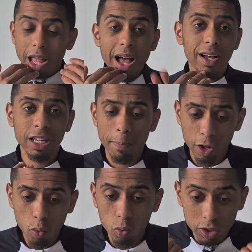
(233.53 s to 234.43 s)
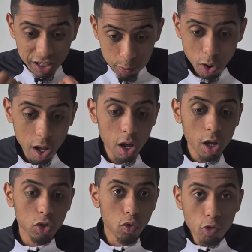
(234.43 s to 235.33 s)
Ah ça, pardon, donc dites-moi
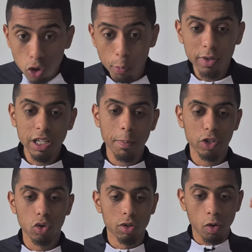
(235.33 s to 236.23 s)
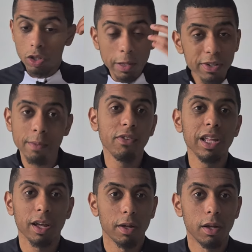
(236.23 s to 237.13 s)
ce que vous en pensez, parce que honnêtement, ça me
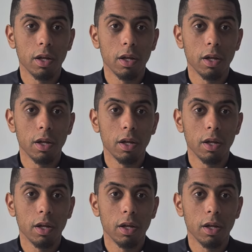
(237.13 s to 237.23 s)
vénère.